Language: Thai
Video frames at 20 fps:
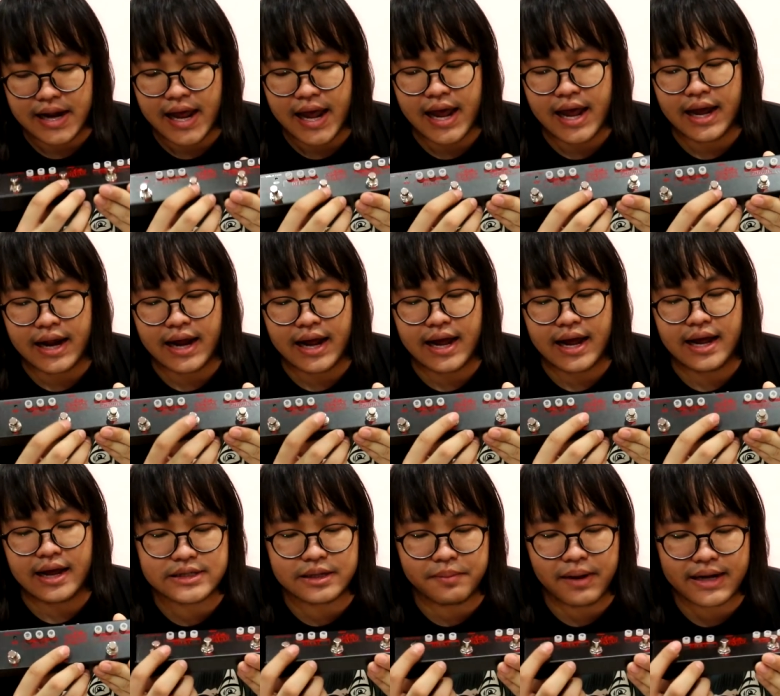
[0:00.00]
เลย์นะฮะ
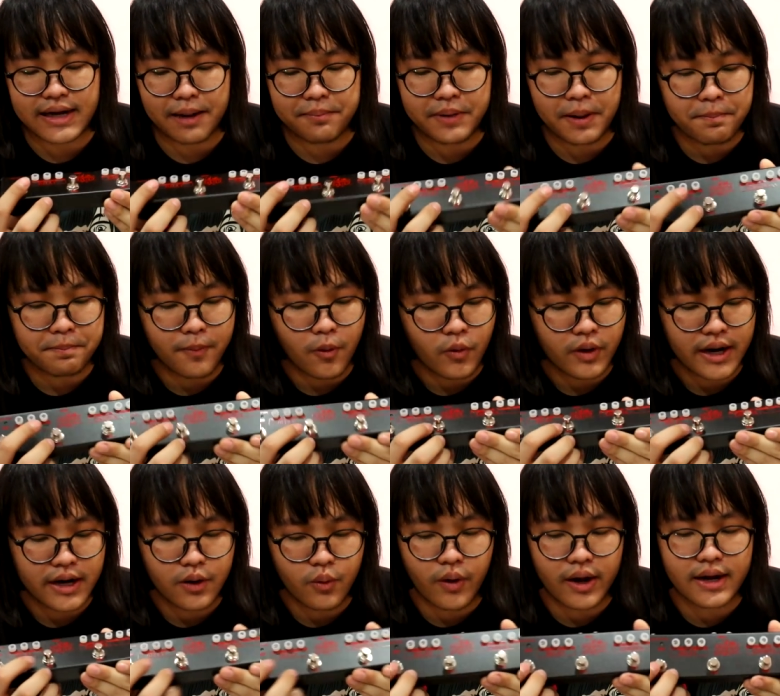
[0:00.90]
สามารถแท็บเทมโป
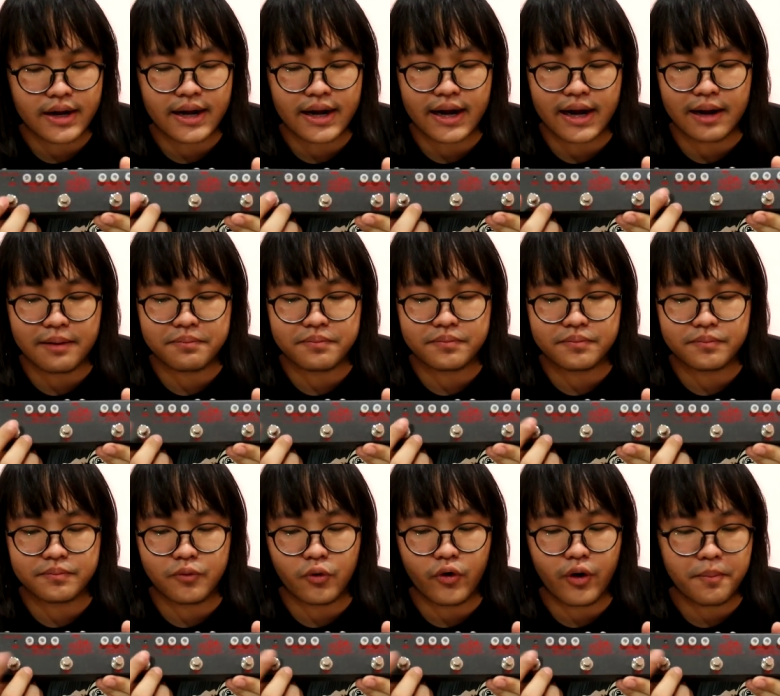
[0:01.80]
ได้ด้วยนะครับ
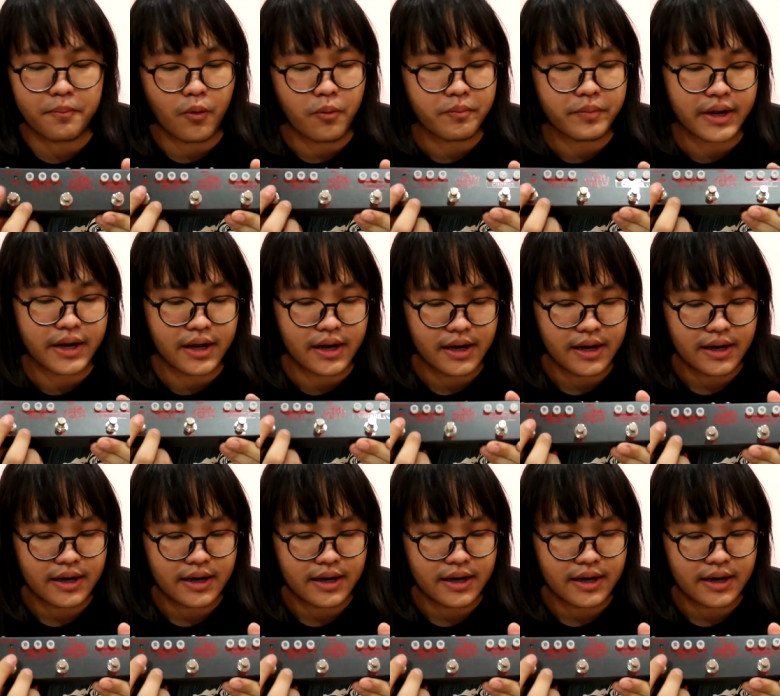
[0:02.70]
บริเวณปุ่มนี้